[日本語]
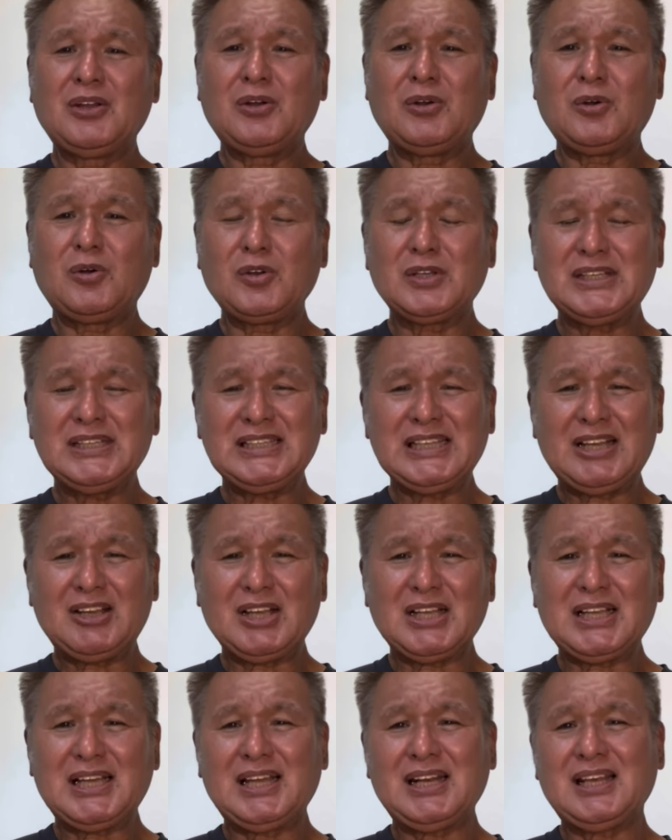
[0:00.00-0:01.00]
沖
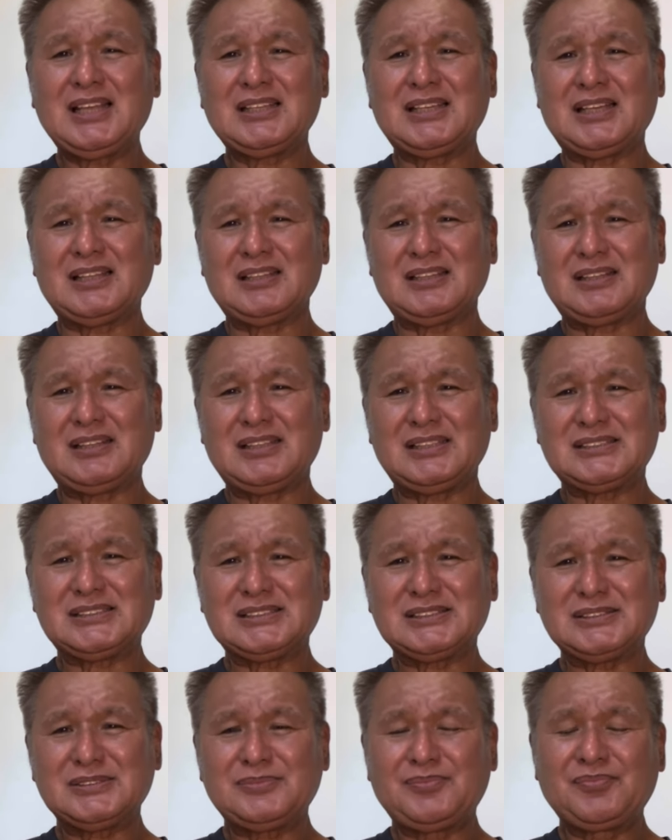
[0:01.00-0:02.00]
縄からなんで
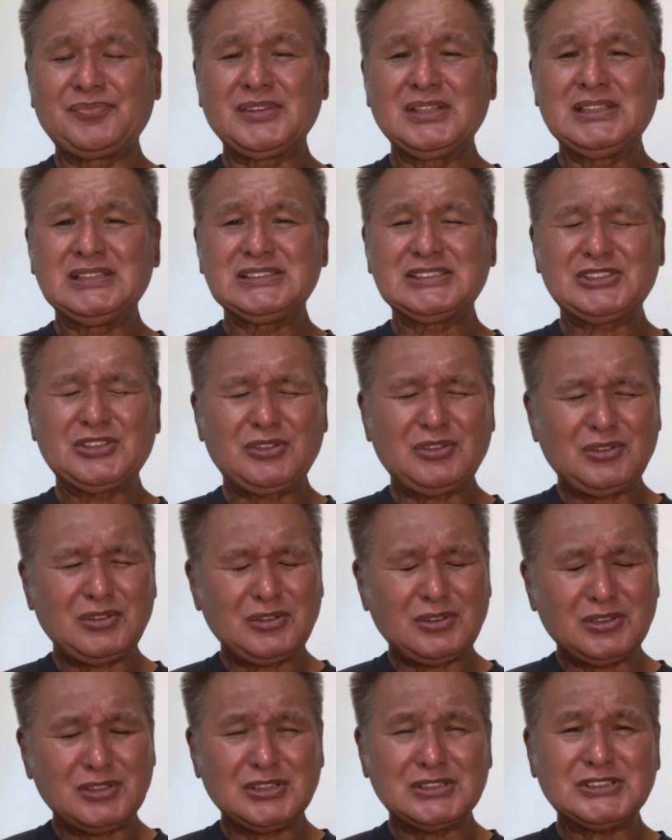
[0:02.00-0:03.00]
すそ
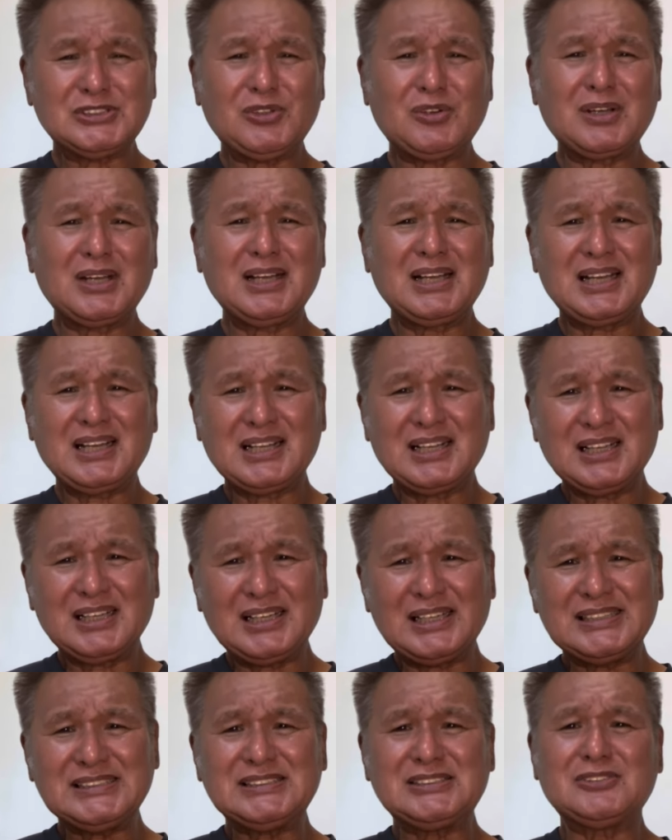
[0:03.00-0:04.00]
のこと創価学
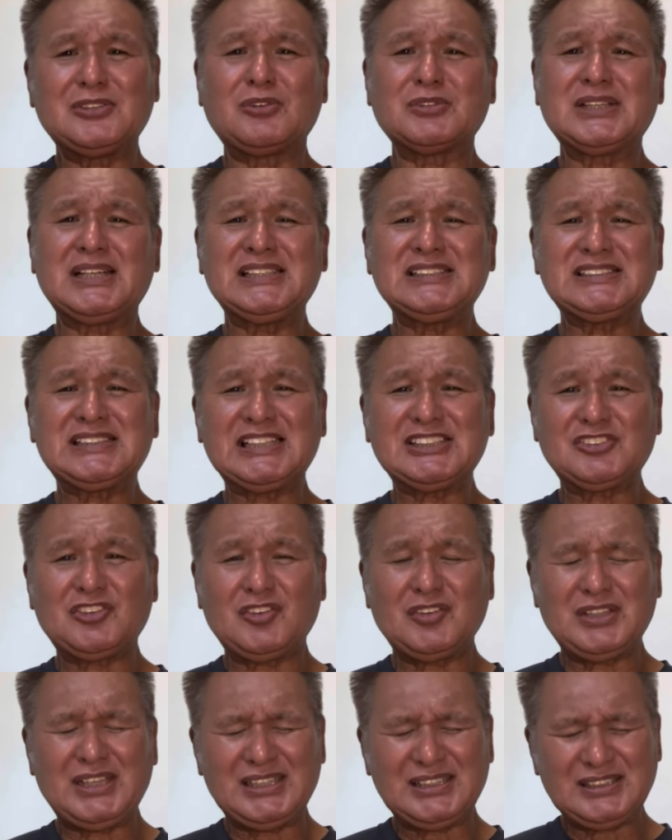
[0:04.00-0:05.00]
会の私たち
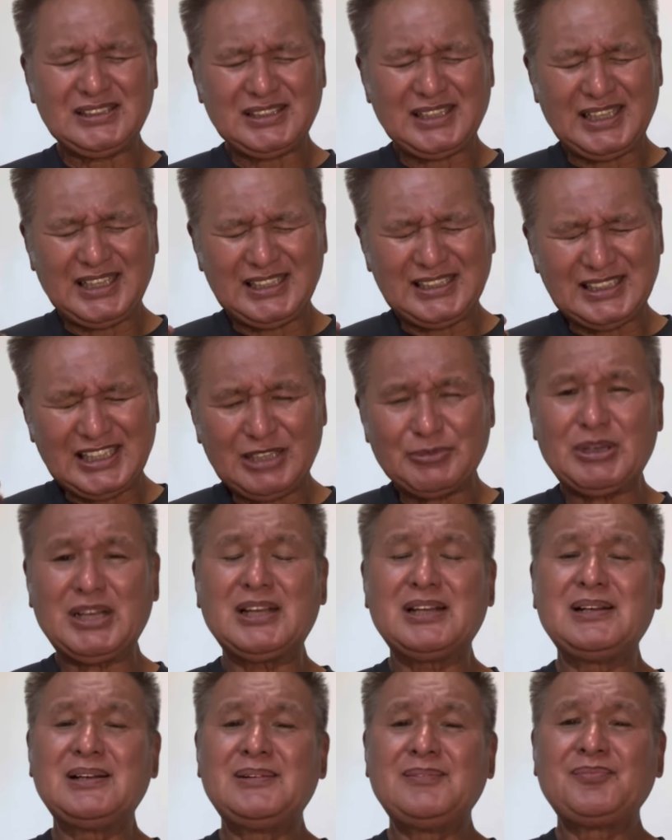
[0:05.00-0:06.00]
の年代ならば
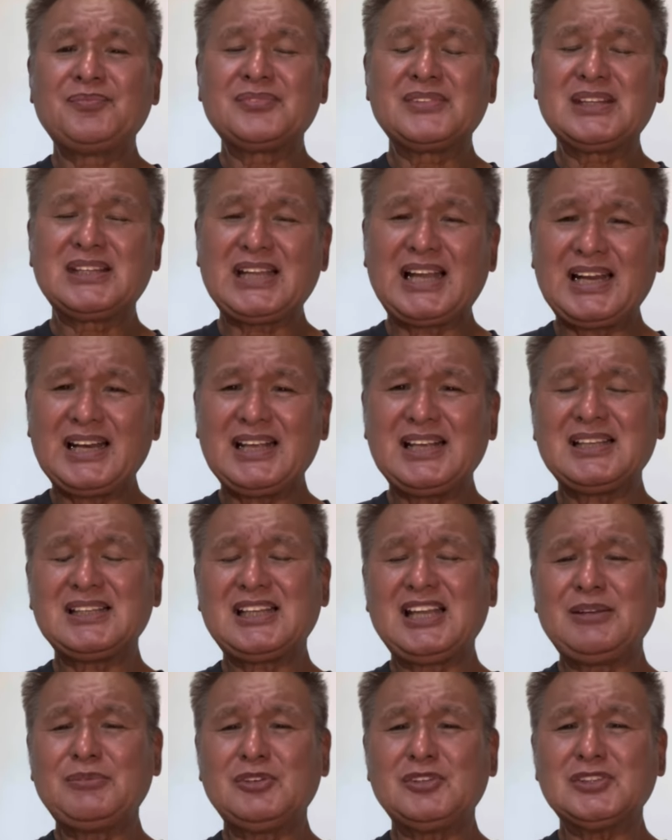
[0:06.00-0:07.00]
誰
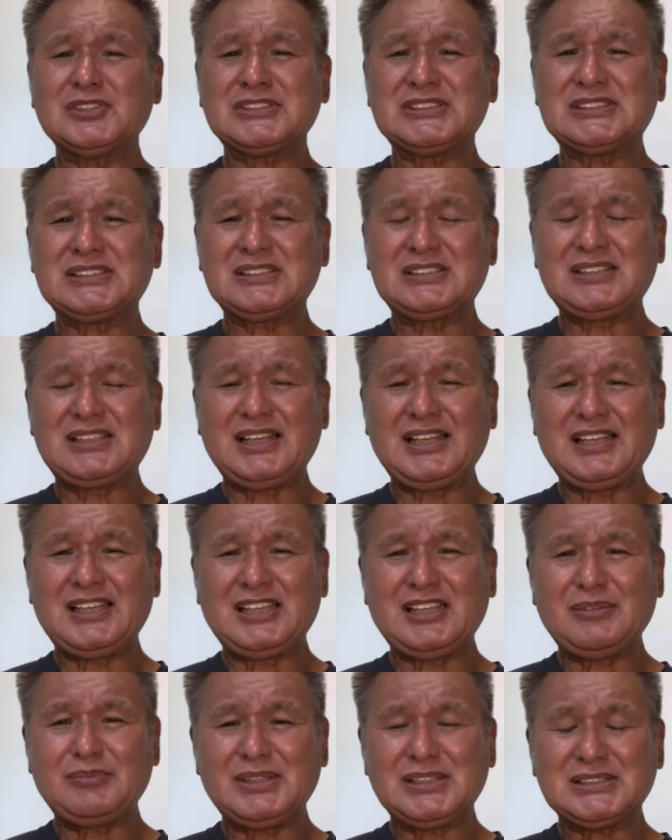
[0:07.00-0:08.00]
でも知っ
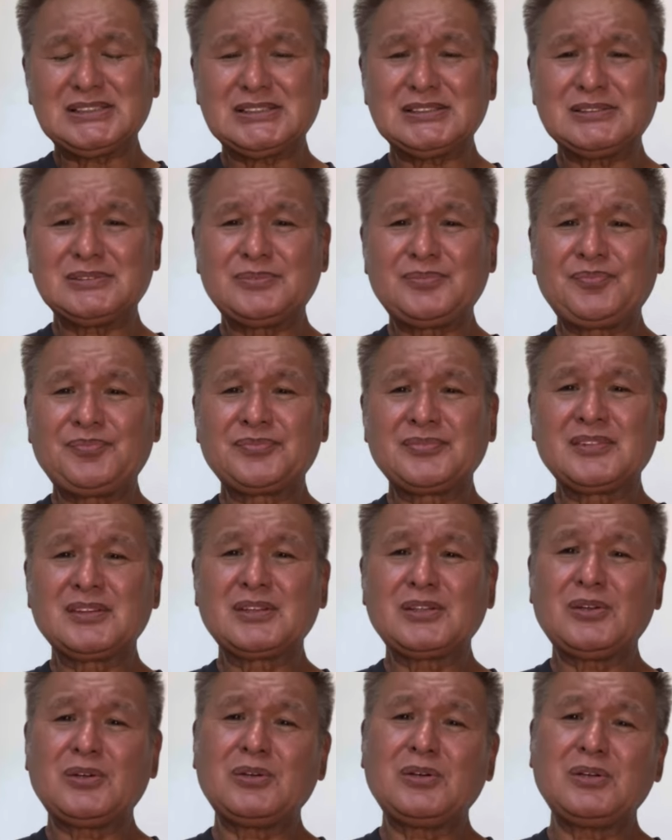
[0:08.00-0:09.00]
ています
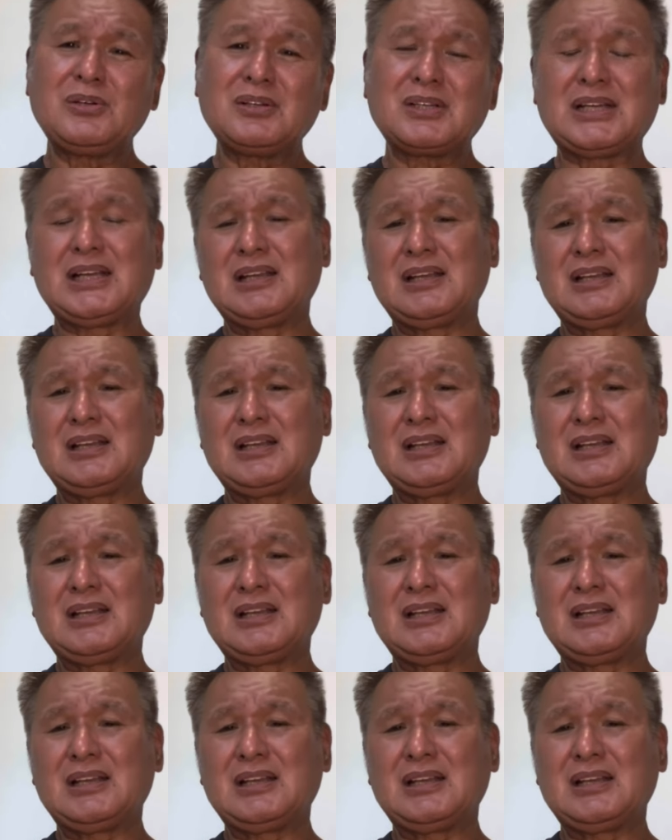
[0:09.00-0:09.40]
ところが